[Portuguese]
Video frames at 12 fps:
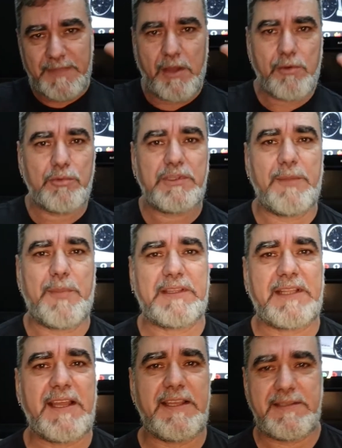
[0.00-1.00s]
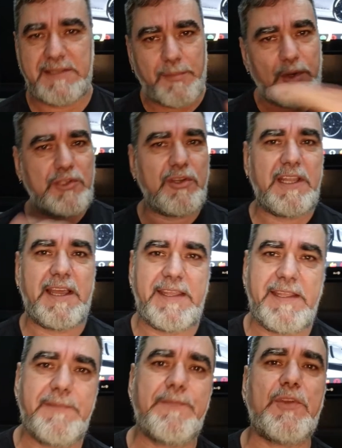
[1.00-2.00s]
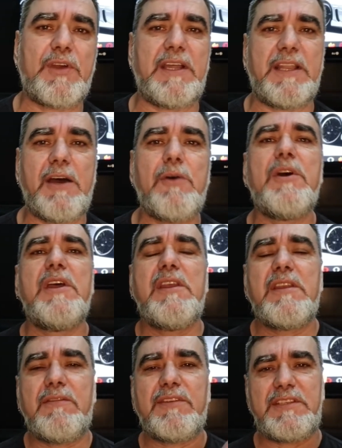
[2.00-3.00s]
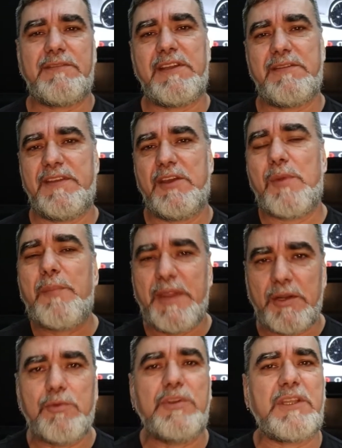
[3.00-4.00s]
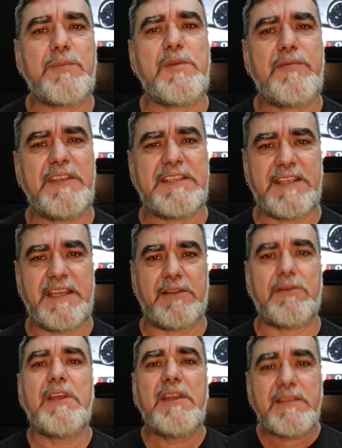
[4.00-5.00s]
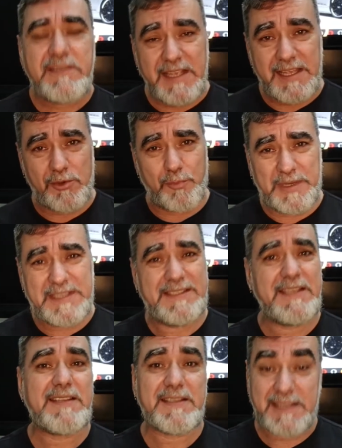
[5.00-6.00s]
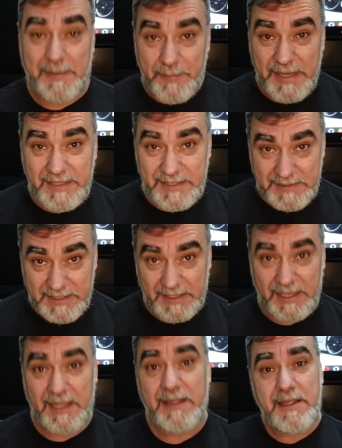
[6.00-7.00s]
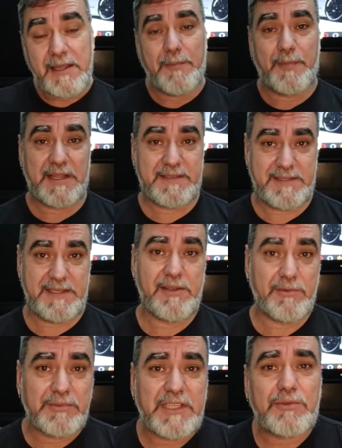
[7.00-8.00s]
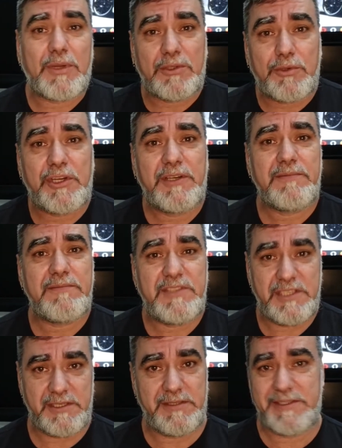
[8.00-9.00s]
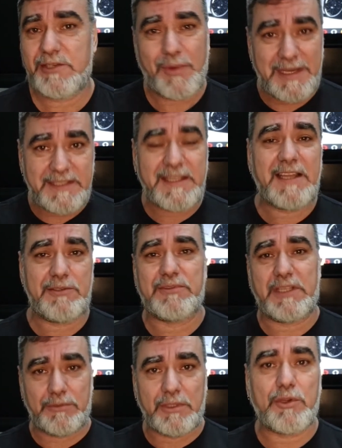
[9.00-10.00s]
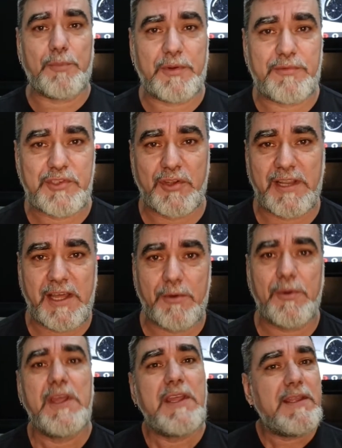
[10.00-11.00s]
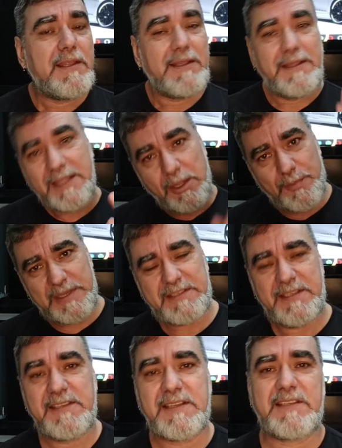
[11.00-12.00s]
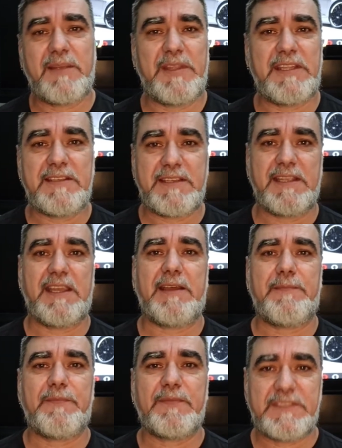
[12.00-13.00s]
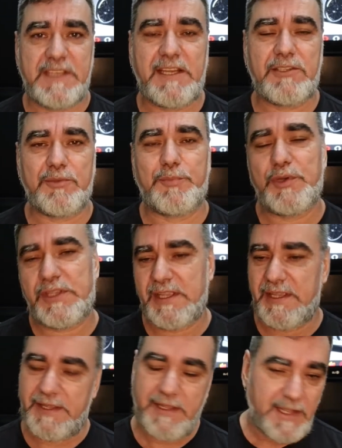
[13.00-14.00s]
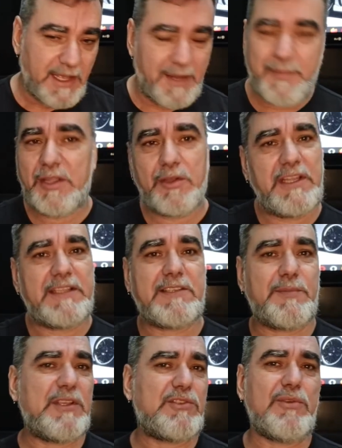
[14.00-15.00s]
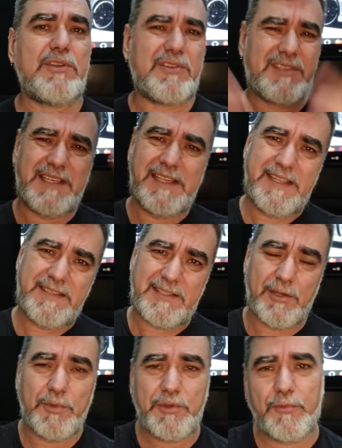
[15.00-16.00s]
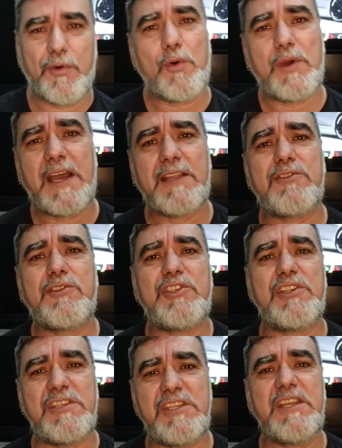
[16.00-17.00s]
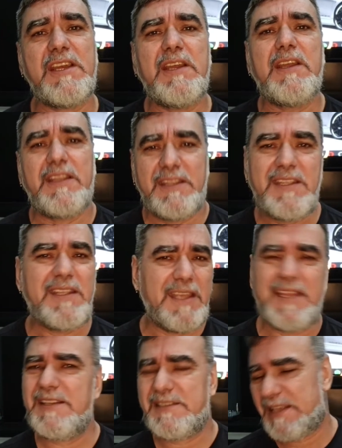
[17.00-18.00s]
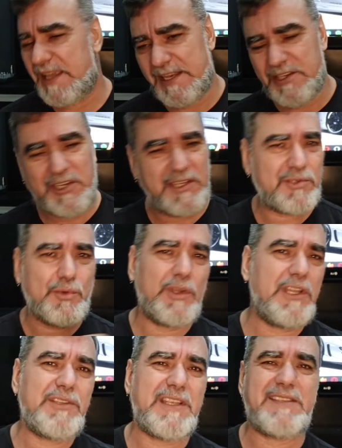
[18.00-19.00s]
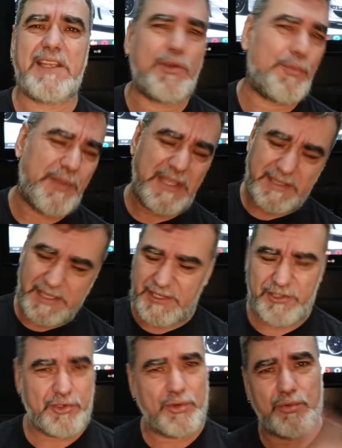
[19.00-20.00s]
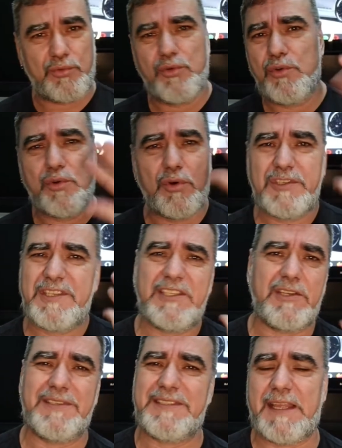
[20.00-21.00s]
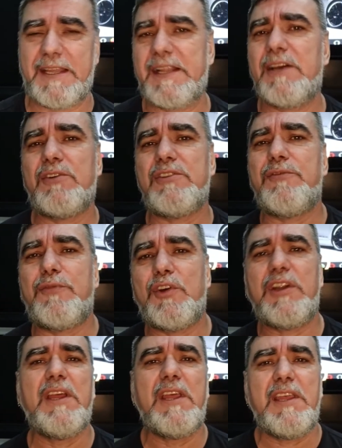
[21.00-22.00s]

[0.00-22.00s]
algum tempo atrás, você pode olhar aí no canal, que você vai ver é uma pergunta que me fizeram. Zago, precisa saber desenhar para ser um tatuador de, de qualidade, um tatuador profissional? Não precisa saber desenhar, certo? Porque a maioria das pessoas, os clientes, são muito folgados hoje em dia e eles querem já escolher o desenho no Pinterest ou no Google, ou seja, no Instagram, onde for,